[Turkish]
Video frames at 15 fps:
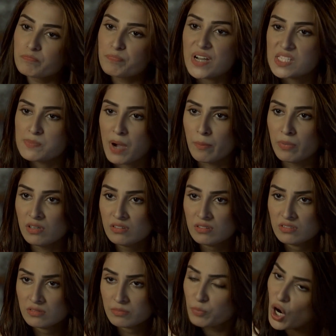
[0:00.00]
Bu kadarı
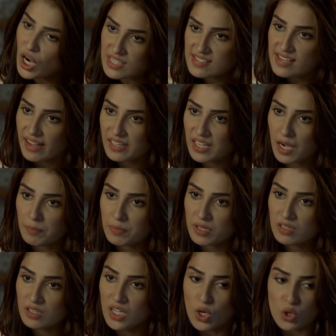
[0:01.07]
yeter baba. O
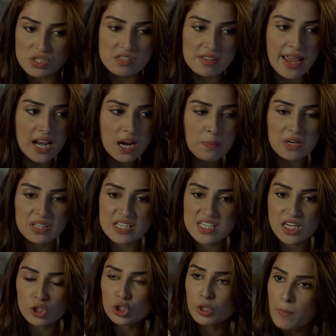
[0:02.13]
Neyna perdesi denen
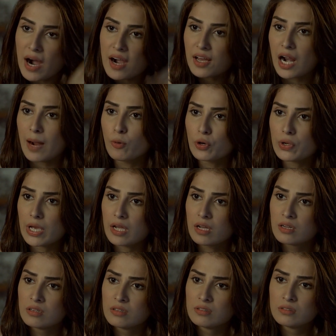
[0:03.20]
kafayı yemiş.''